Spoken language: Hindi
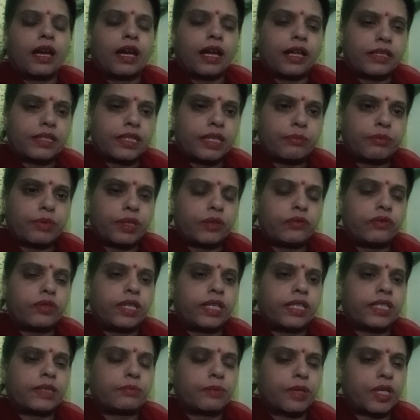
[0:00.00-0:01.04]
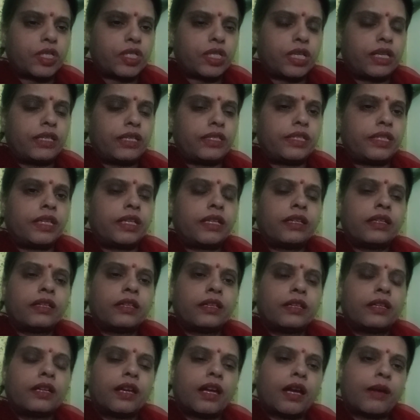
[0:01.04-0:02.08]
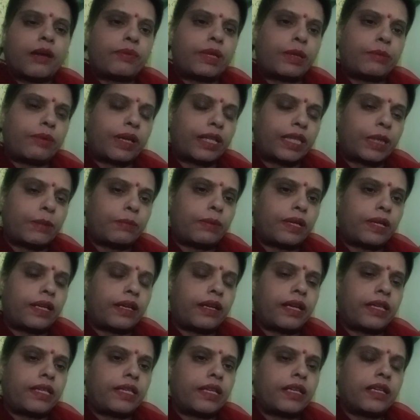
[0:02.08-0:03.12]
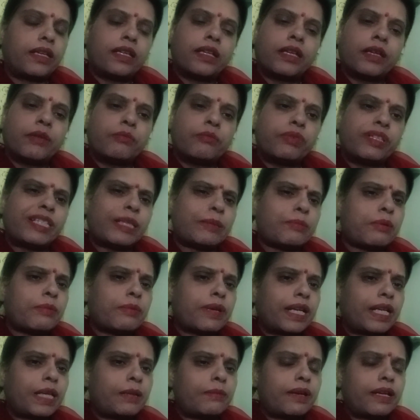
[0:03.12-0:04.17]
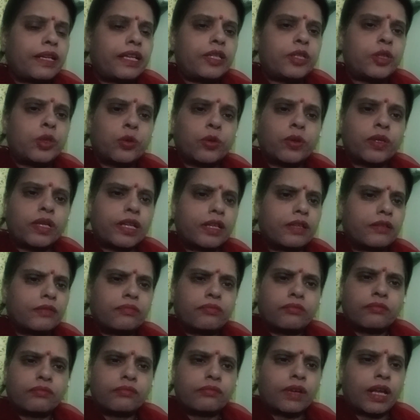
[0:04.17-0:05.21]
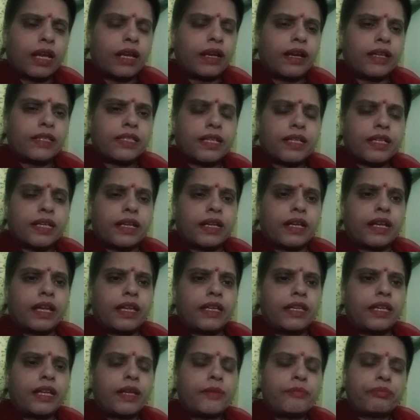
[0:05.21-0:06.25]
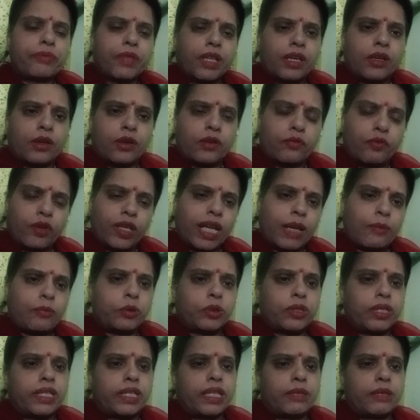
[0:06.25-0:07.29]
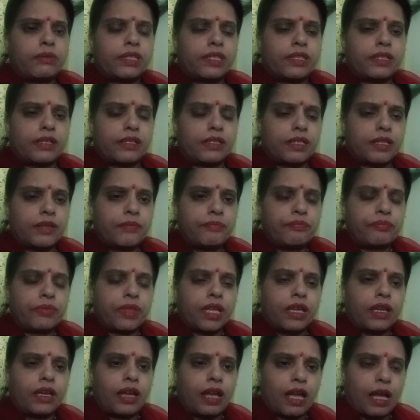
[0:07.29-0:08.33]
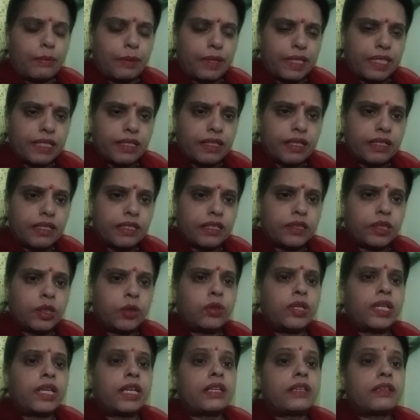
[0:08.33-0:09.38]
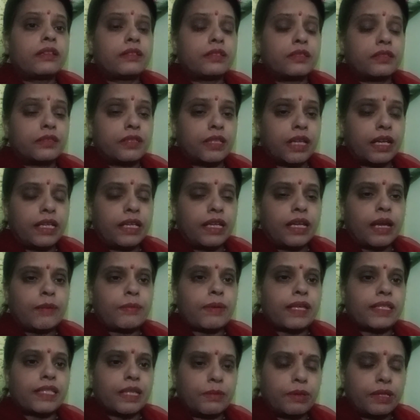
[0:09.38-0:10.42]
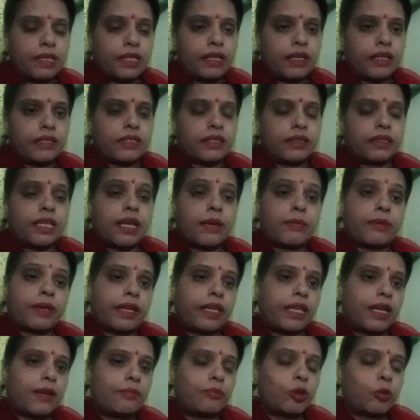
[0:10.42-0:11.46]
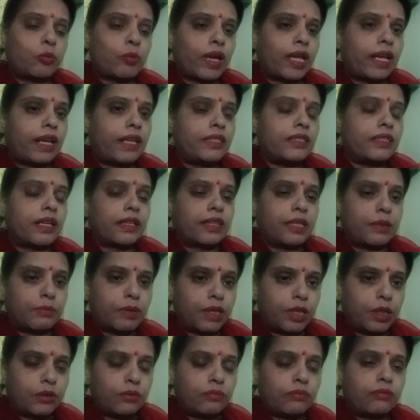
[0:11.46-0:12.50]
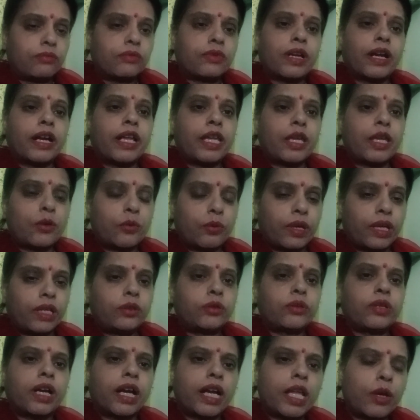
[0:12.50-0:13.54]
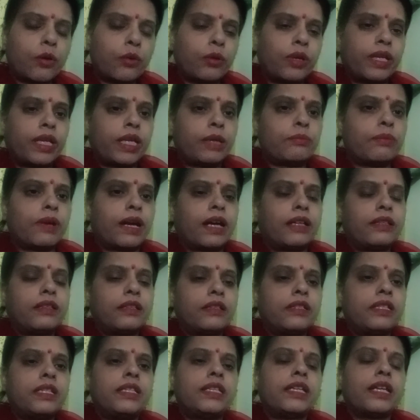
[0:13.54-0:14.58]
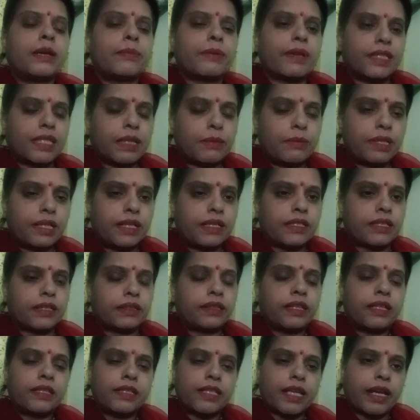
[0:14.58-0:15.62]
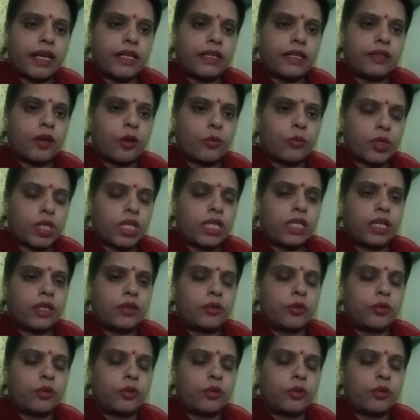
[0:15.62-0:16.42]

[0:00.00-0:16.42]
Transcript: हाथ से पृथ्वी का स्पर्श कीजिए अपने माथे पर लगाइए बिस्तर पर बैठे बैठे झुककर हल्का सा करना है ये फिर आप उतरिए बिस्तर से आप ऐसा कर सकते हो लेकिन चलिए आप ऐसा भी नहीं कर सकते आप कहेंगे हम तो पहले धरती पर ही खड़े ही होंगे तो खड़े होने के बाद ठीक है आप ऐसा भी कर सकते हैं सेकंड ऑप्शन